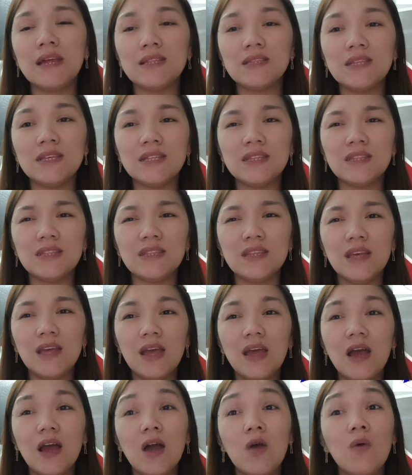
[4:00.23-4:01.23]
natin.
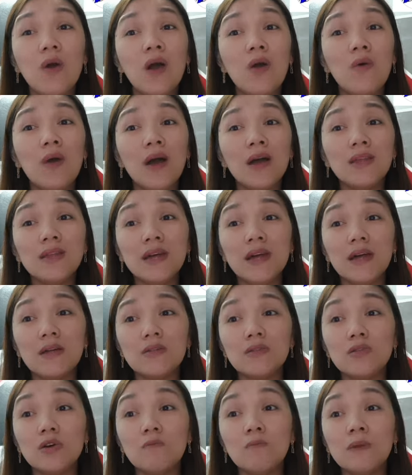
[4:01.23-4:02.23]
Kawawa na,
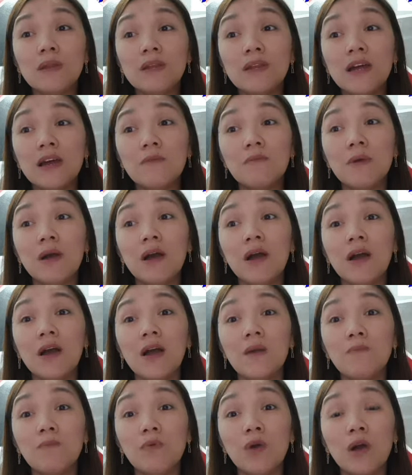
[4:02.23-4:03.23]
sobra na ang mga
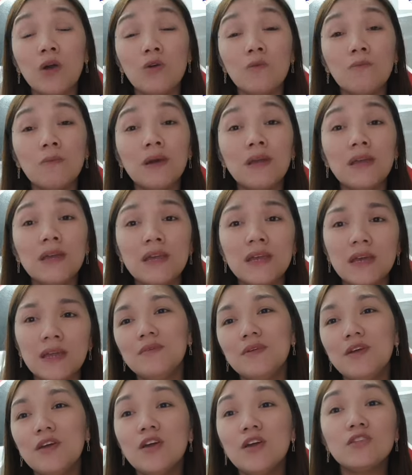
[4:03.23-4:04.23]
kapwa kong
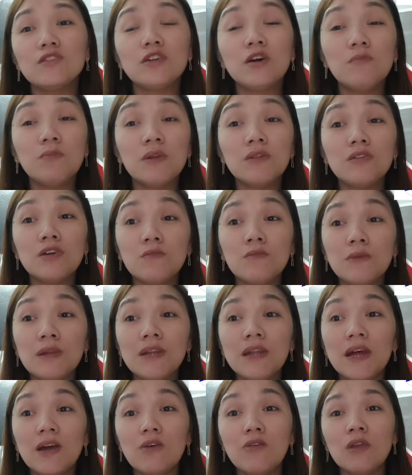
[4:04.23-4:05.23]
manghihirap. Sobra-sobra
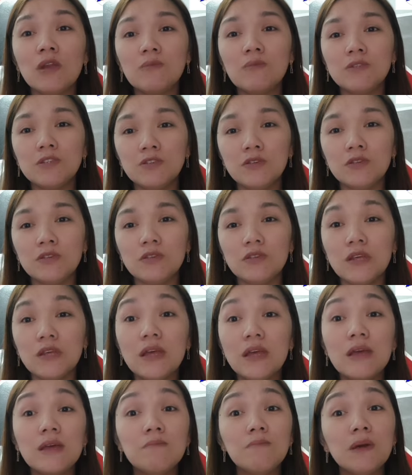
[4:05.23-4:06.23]
na ang korupsyon
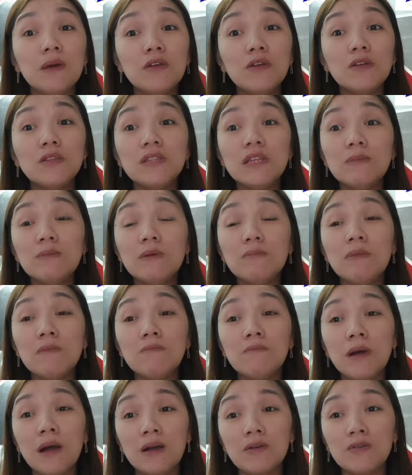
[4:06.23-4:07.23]
pero hindi
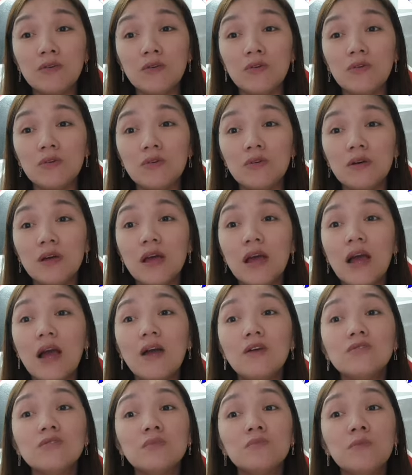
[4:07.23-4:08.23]
magbabago
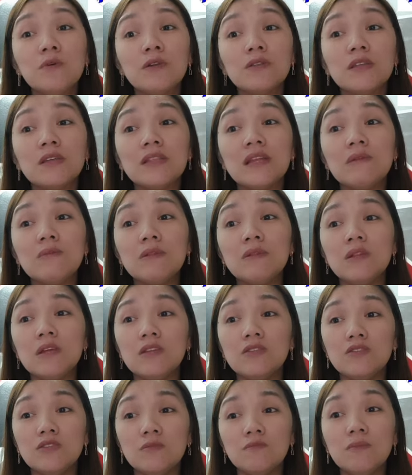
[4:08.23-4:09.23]
ang suporta namin sa
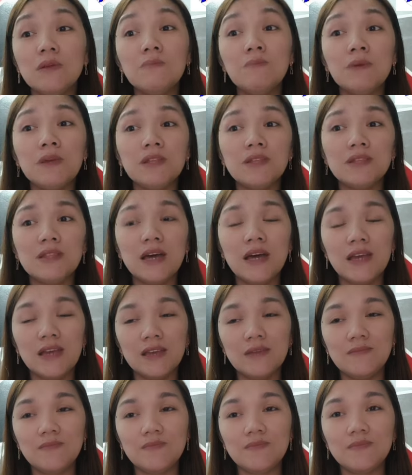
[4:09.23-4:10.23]
inyo, BP Inday.
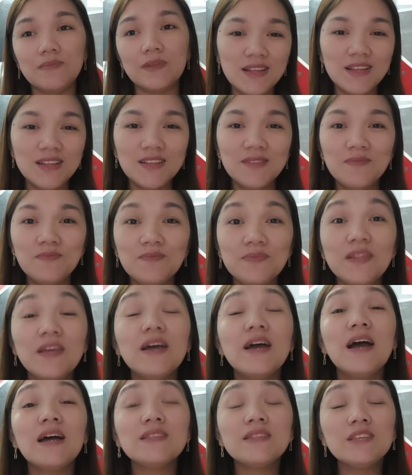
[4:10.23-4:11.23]

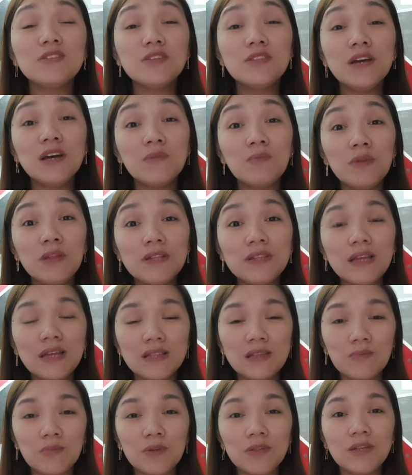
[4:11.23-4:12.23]
At dito na nga po
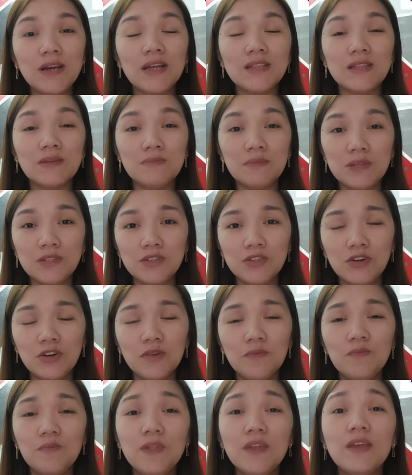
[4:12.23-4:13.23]
nagtatapos ang ating
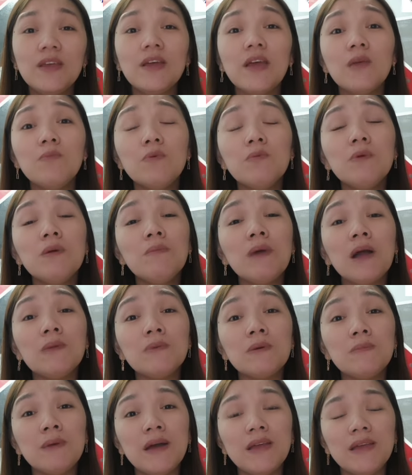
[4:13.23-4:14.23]
video. Kayo po mga
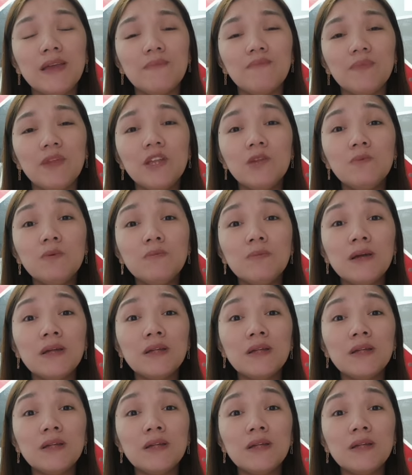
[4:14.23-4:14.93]
kababayan, ano pong